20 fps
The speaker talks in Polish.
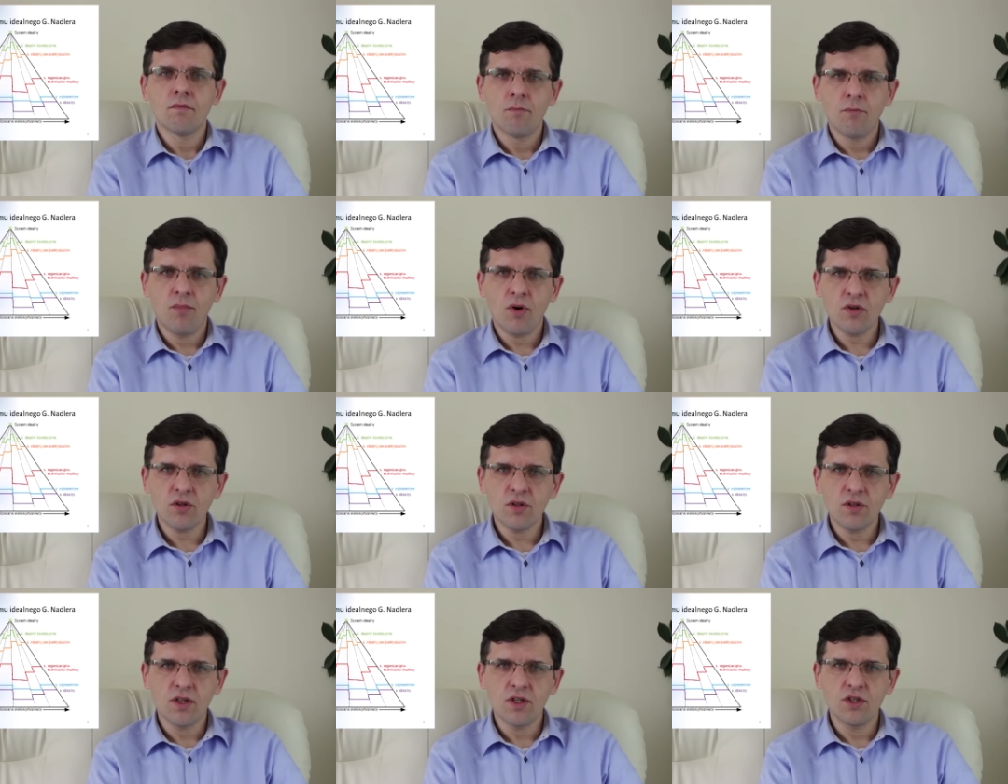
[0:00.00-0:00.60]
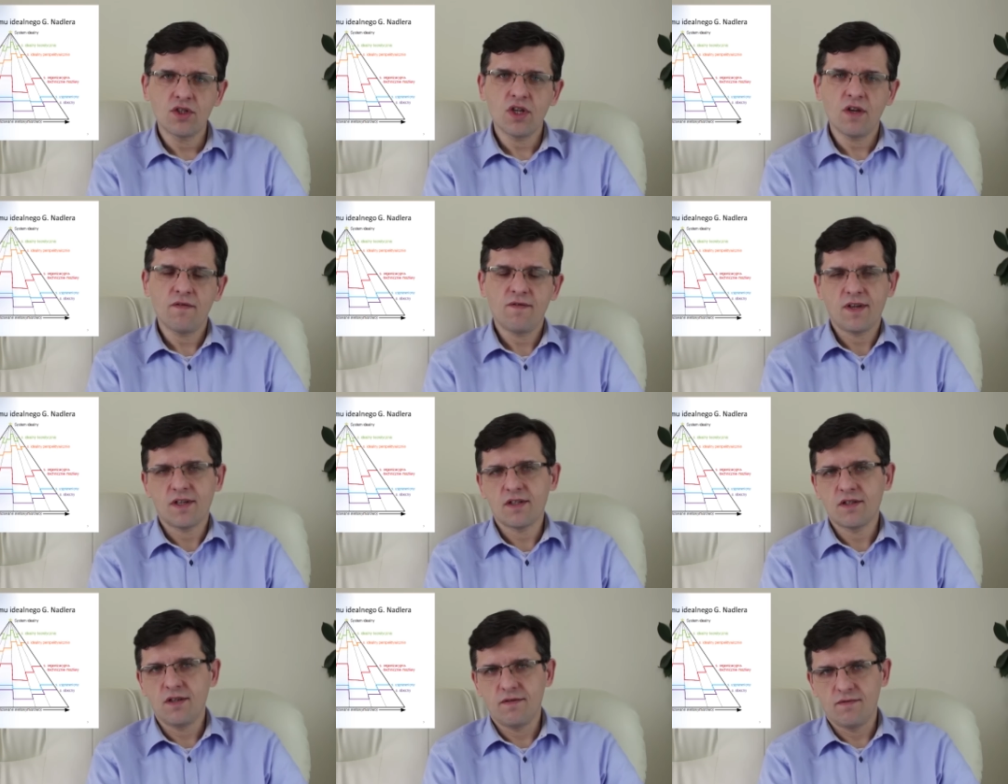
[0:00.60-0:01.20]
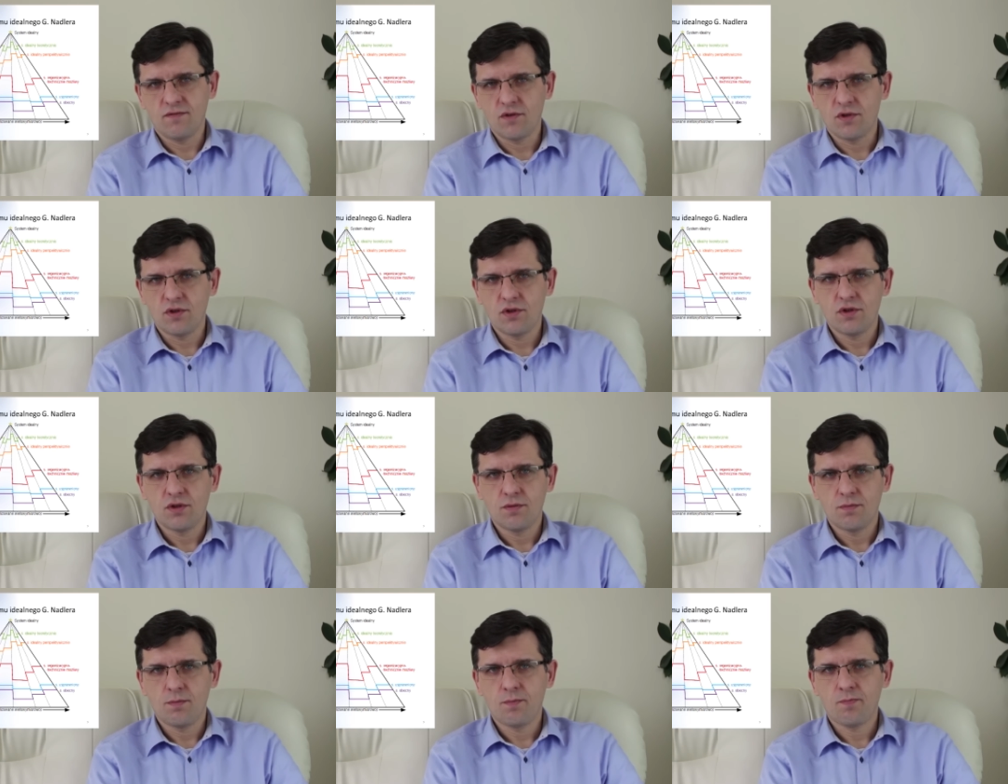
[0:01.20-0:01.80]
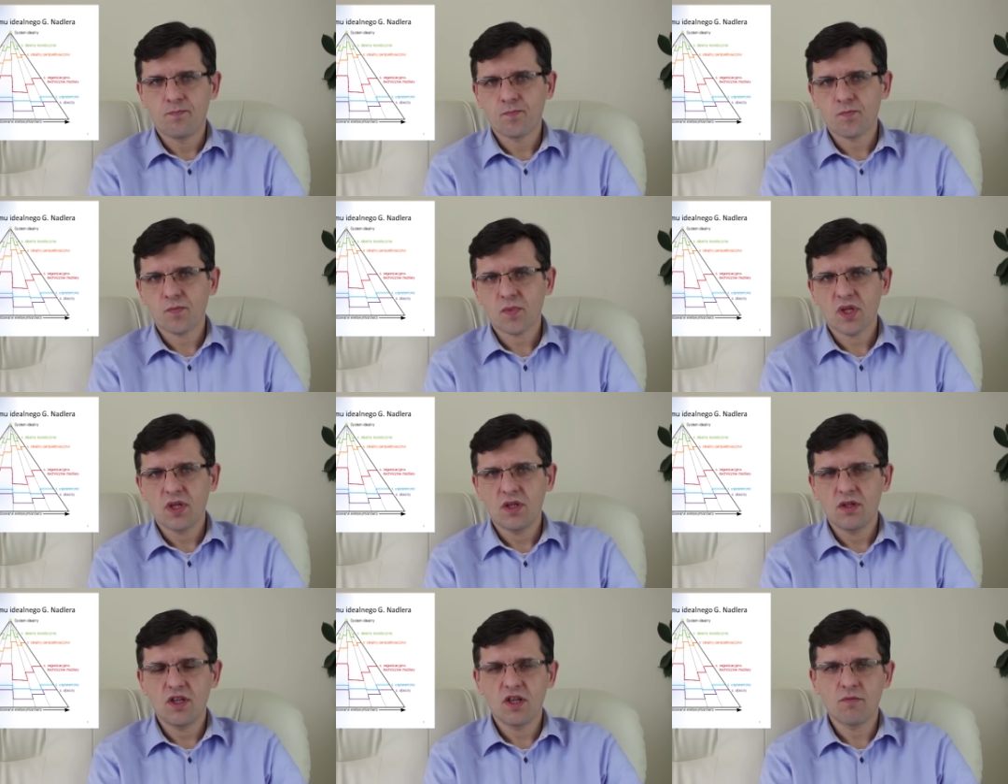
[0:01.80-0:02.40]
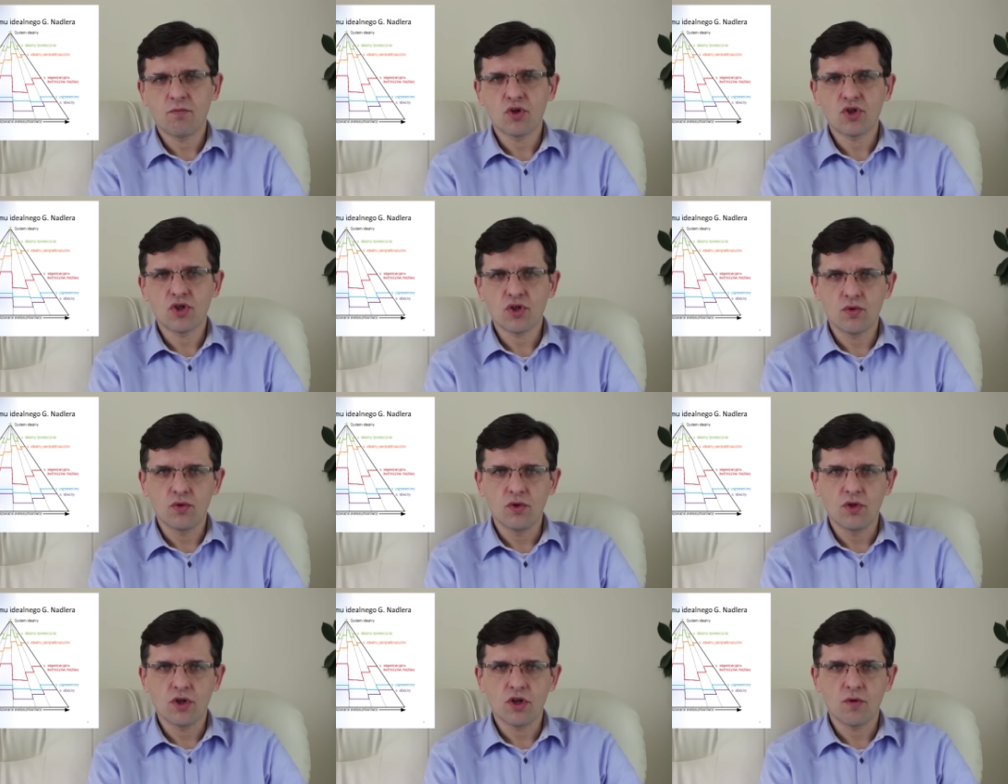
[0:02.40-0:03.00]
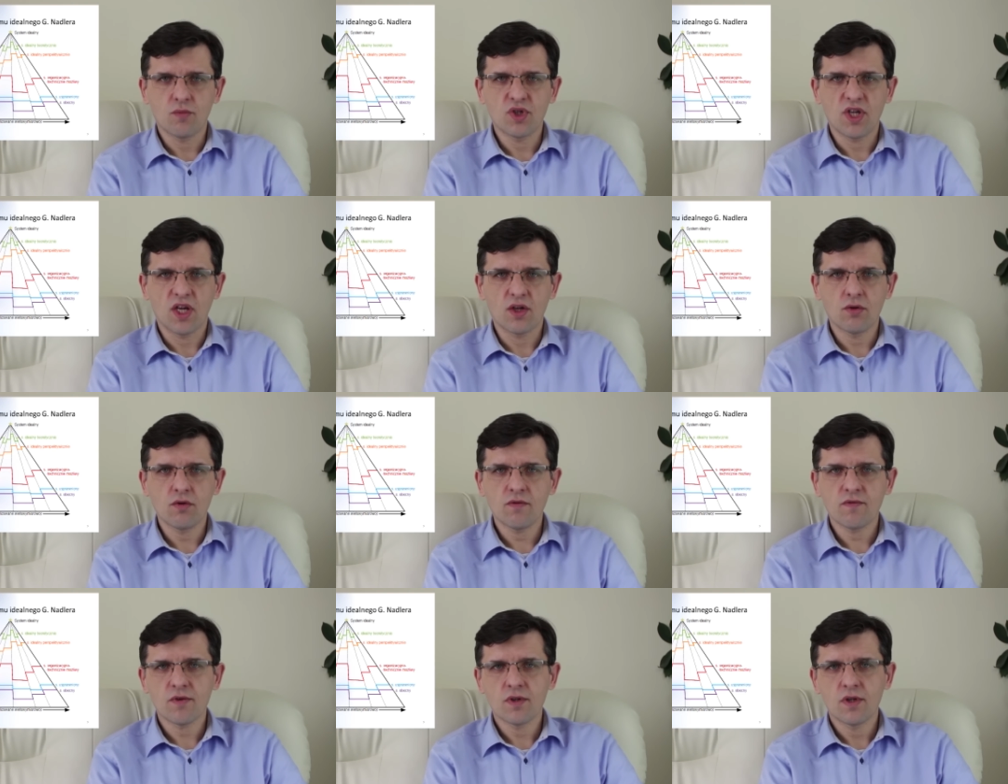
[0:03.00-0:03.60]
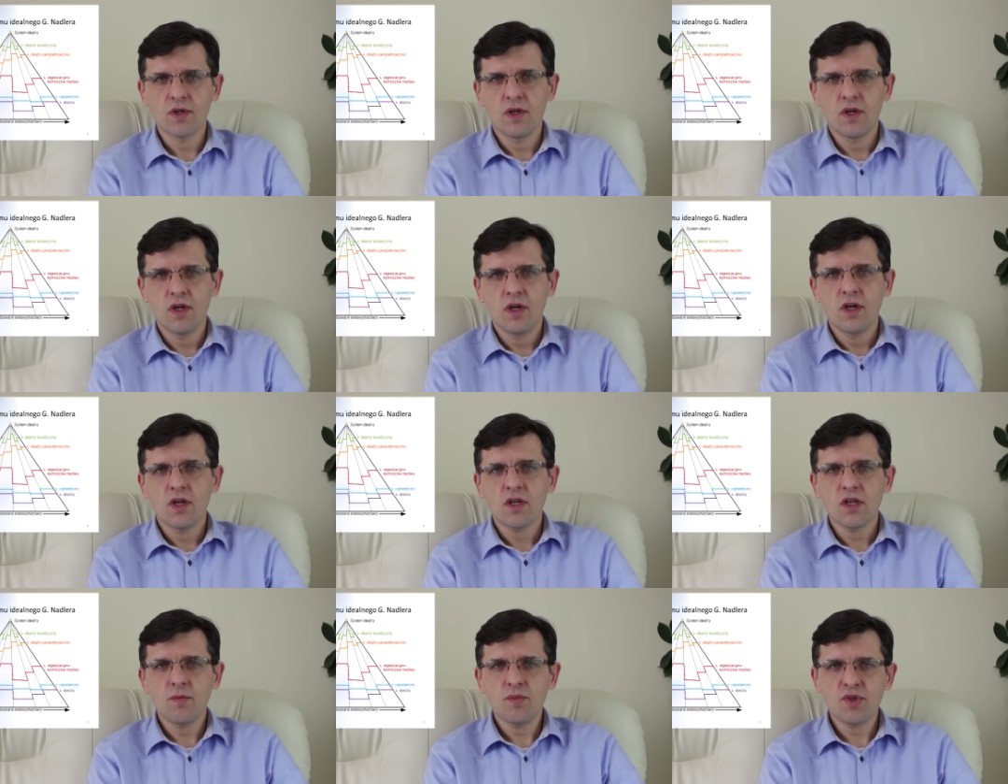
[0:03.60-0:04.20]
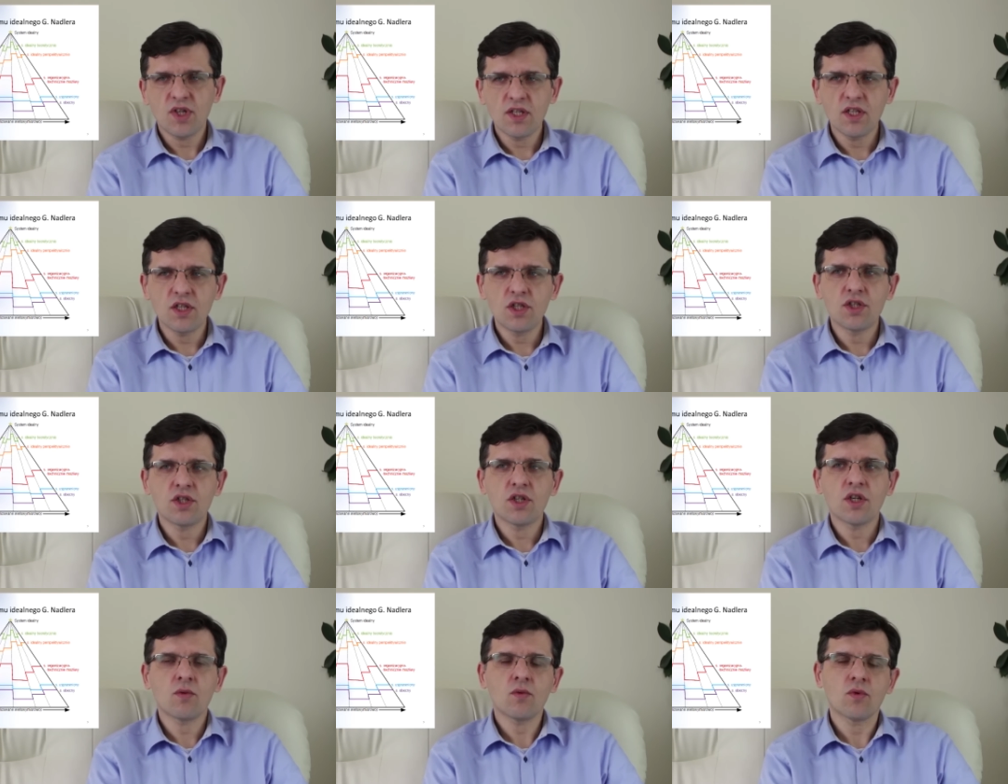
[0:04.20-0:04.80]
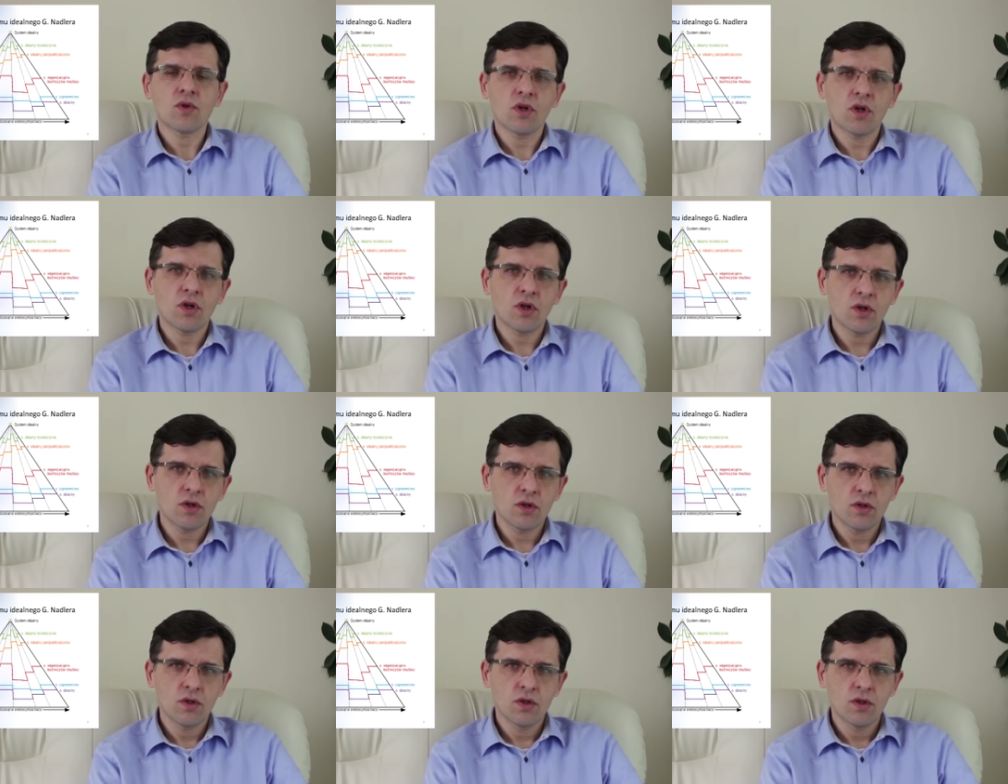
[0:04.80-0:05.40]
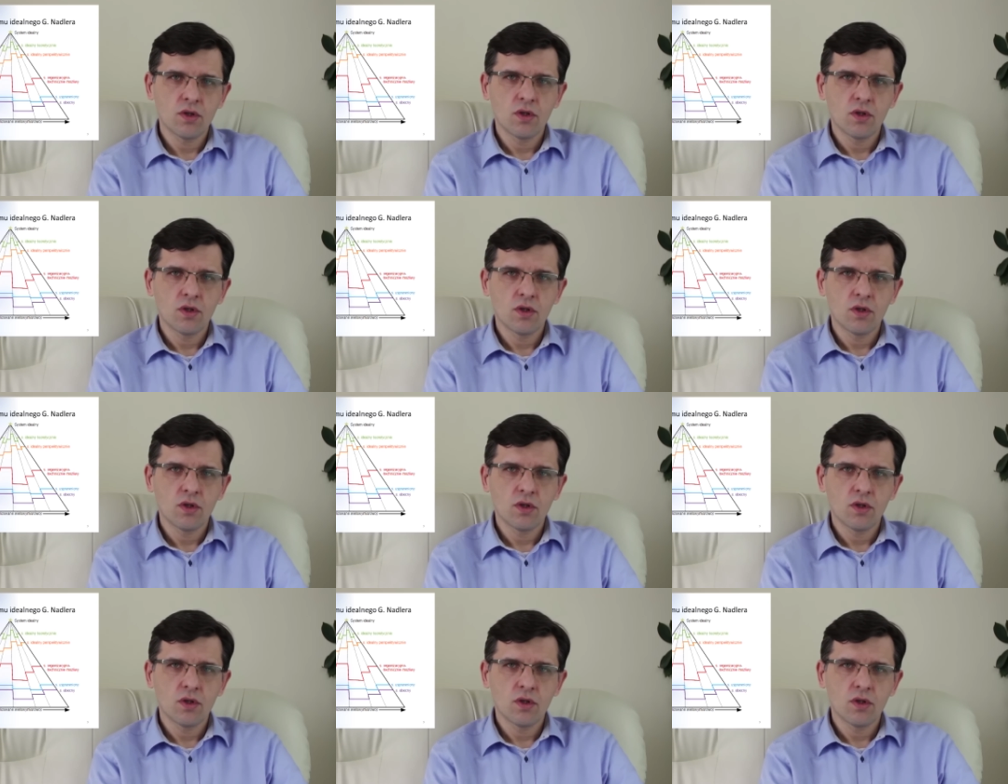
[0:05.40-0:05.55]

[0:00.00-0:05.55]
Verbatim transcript: podnieść efektywność tych poszczególnych obszarów i przenieść się do